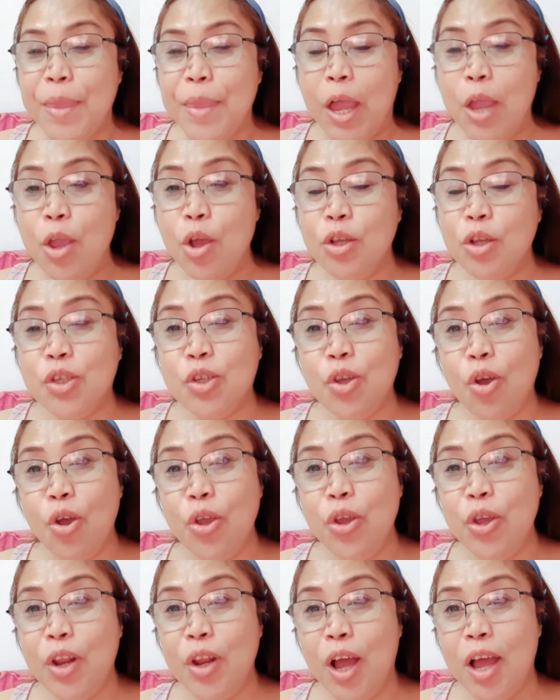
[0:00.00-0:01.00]
Ayun, so
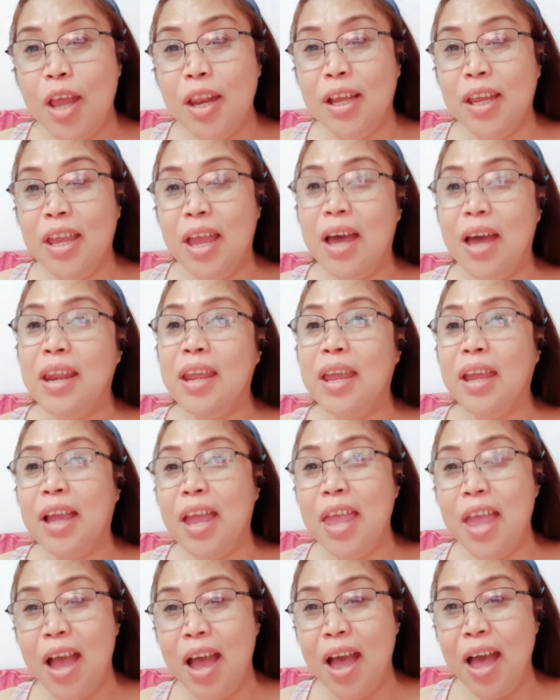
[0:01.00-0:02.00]
yun ang nangyari.
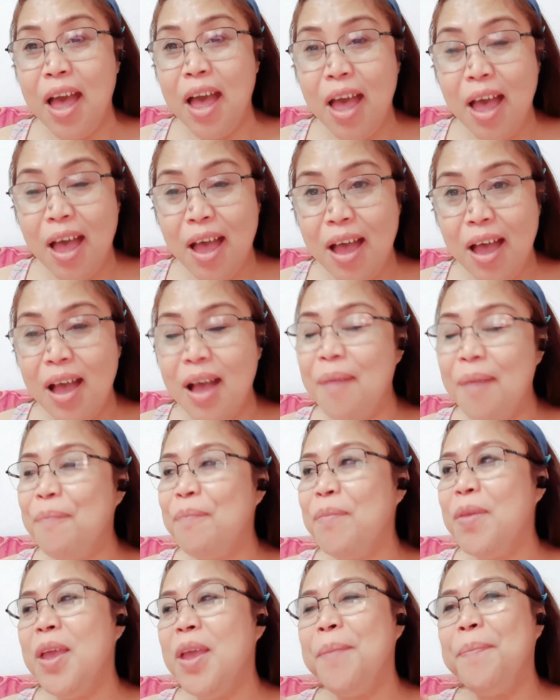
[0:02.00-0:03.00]
Kaya
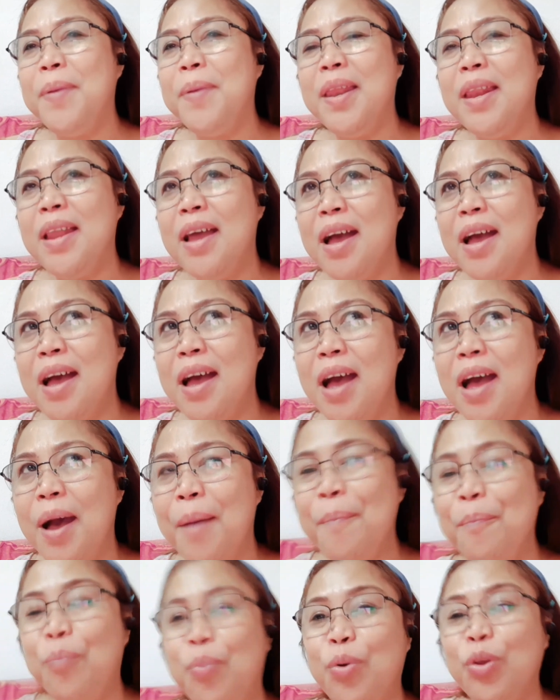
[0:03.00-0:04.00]

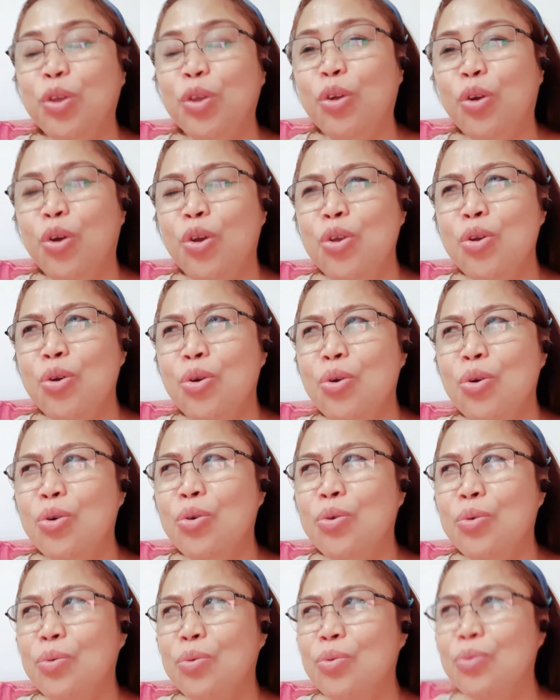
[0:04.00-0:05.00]
ipinaampon ko yung
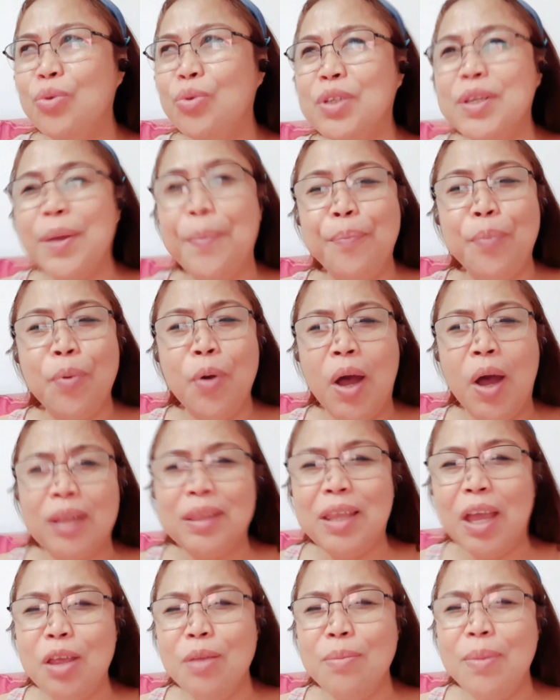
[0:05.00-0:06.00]
sampu
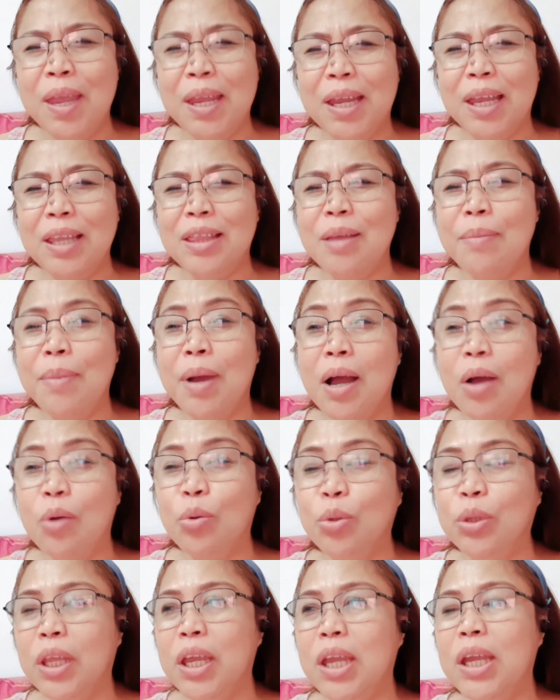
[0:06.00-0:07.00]
ata yung megit na mga
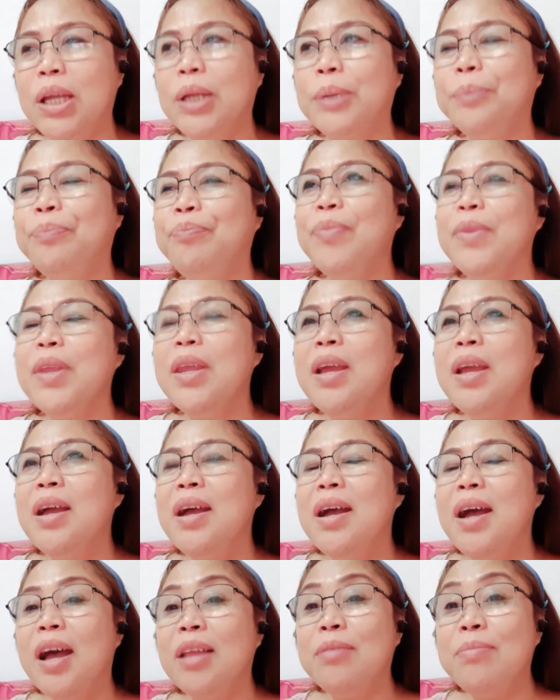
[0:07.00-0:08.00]
kuting.
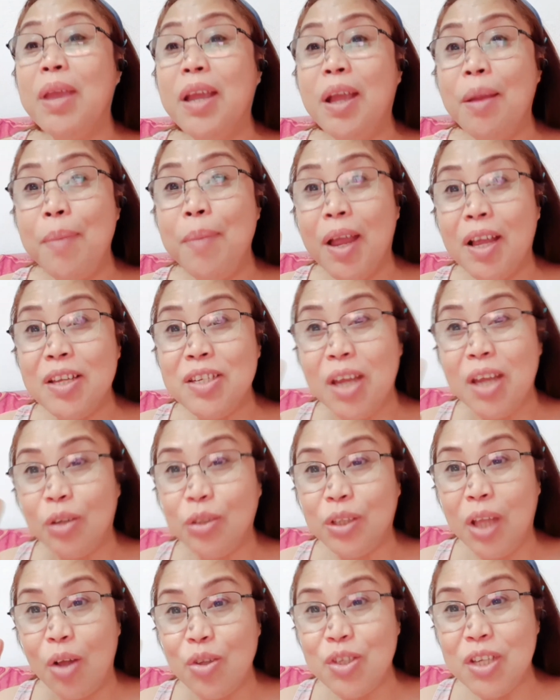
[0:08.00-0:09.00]
At mega mega
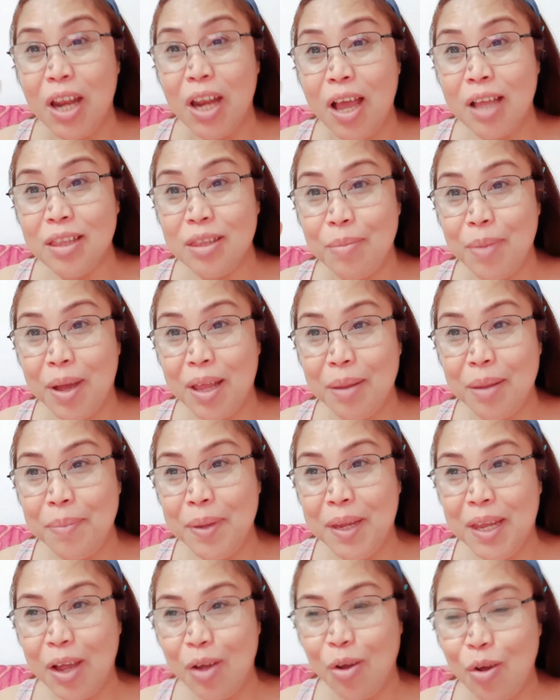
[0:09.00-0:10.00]
shout out sa lahat ng mga
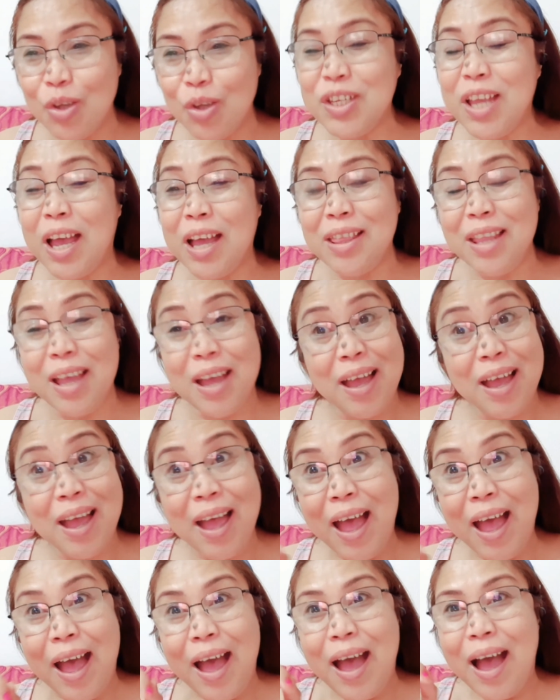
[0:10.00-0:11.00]
nabigyan ko. Sana
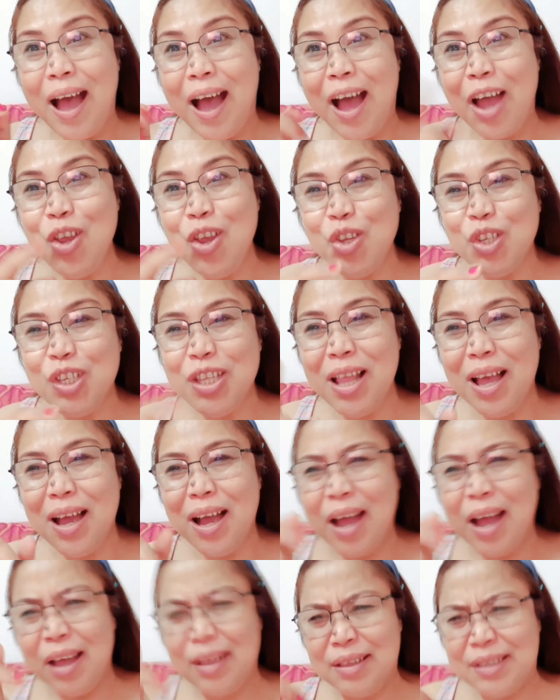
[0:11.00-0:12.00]
ayos lang
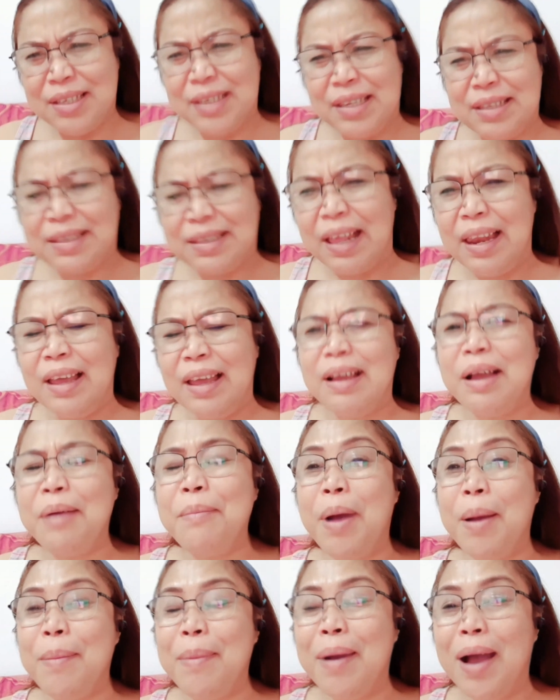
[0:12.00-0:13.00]
at talagang
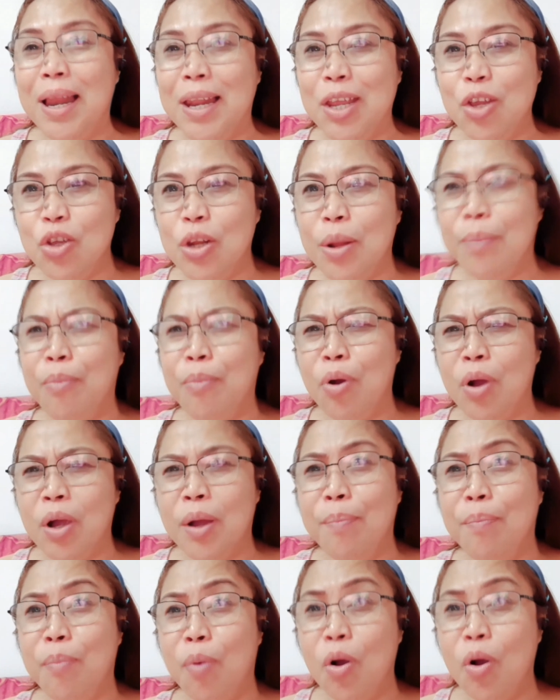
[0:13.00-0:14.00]
mamahalin nyo ng
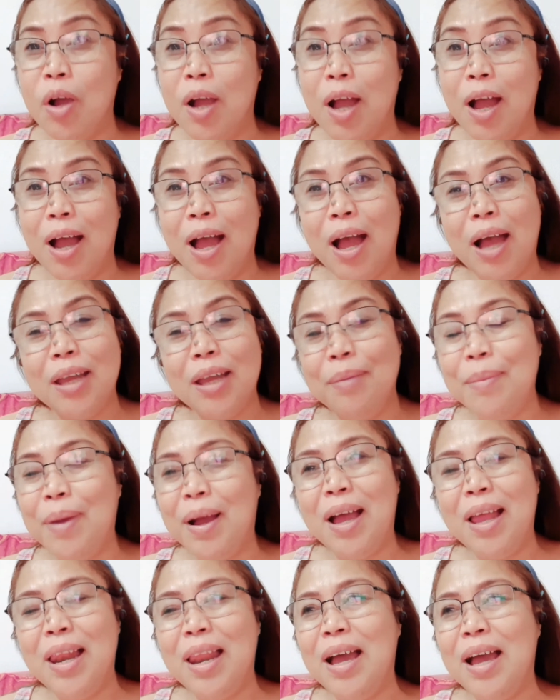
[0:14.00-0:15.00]
bongga bongga ang aking
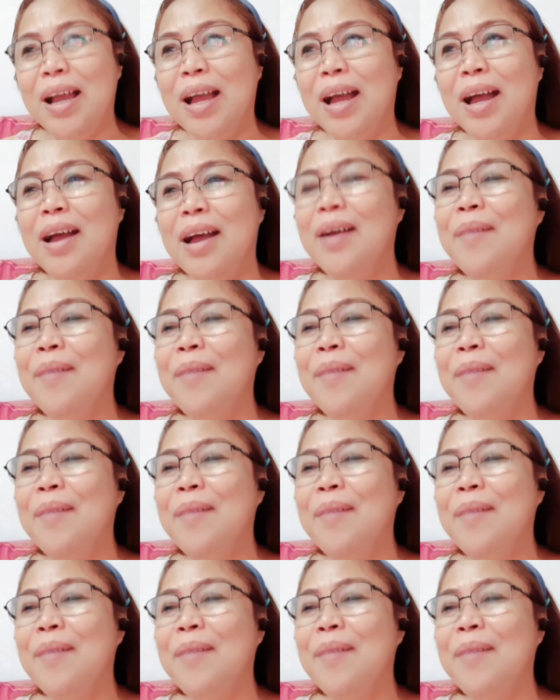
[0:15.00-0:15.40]
mga alaga.